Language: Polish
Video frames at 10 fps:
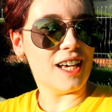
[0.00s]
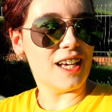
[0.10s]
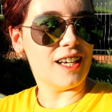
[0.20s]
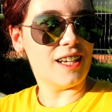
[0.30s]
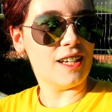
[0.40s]

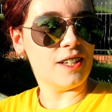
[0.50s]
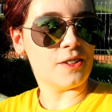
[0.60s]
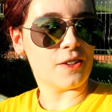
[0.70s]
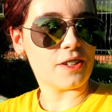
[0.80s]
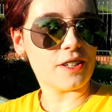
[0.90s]
E,
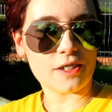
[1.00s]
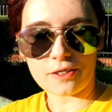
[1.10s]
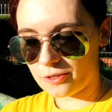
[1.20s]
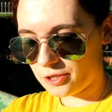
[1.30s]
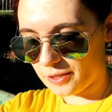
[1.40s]
no i
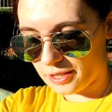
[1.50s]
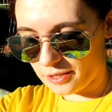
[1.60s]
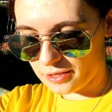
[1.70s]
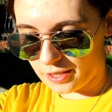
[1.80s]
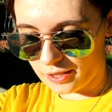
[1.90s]
o
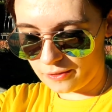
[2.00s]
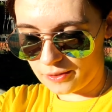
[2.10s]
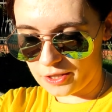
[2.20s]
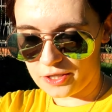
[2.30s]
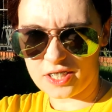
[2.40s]

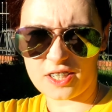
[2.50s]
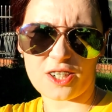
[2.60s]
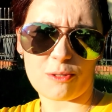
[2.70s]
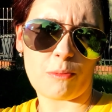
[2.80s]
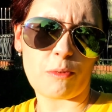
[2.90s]

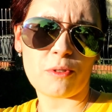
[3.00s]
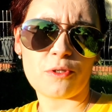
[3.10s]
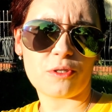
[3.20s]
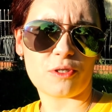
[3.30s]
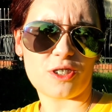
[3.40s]
19.26 mamy
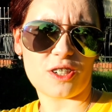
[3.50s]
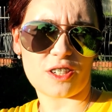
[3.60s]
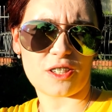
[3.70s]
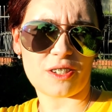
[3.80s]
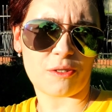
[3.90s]
pociąg, czyli
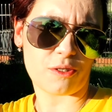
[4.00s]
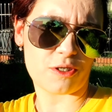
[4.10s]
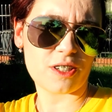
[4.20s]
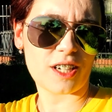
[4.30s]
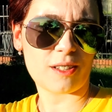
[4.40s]
za niecałą
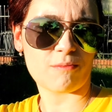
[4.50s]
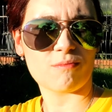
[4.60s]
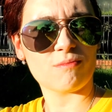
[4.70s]
godzinkę.